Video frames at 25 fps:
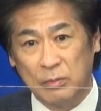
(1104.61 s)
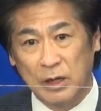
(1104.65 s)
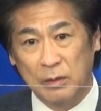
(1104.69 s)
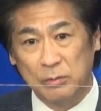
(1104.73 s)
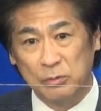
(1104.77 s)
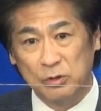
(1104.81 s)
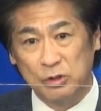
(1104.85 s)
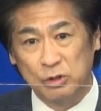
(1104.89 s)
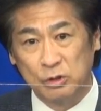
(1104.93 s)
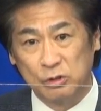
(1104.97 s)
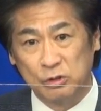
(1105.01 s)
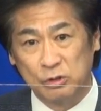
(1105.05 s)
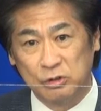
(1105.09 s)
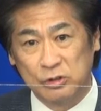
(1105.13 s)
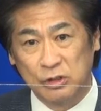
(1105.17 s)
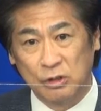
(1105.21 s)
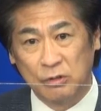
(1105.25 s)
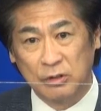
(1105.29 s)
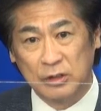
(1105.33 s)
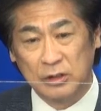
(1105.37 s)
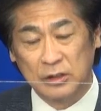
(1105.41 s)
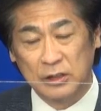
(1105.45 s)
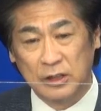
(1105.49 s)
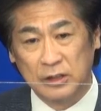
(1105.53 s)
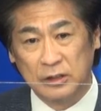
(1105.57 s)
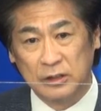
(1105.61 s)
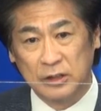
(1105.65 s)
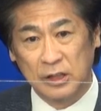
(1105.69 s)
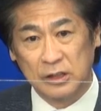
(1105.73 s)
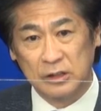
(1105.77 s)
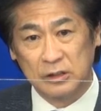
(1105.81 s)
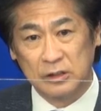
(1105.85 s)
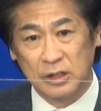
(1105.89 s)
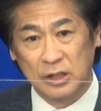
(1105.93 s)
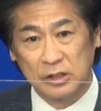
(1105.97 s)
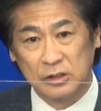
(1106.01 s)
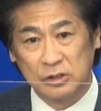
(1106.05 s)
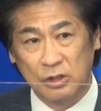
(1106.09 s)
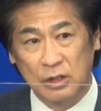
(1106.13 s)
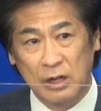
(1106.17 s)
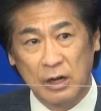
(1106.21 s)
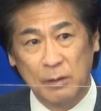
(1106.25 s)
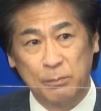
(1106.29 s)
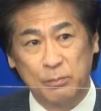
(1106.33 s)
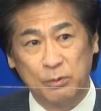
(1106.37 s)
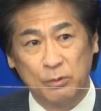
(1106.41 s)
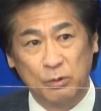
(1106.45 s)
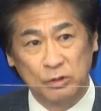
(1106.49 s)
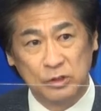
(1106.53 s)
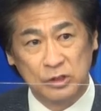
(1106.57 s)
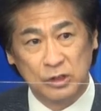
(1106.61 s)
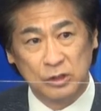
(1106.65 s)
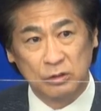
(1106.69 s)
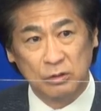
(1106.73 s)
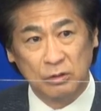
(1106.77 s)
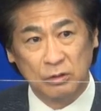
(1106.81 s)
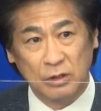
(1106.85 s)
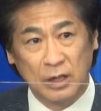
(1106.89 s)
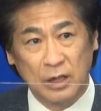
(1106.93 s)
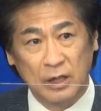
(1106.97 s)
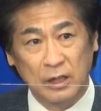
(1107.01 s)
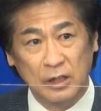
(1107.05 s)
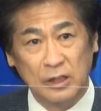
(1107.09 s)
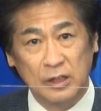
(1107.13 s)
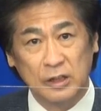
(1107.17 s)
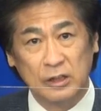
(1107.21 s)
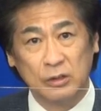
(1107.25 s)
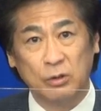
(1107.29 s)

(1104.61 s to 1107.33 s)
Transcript: まあ、無症状者の方々に対してのアプローチっていうのは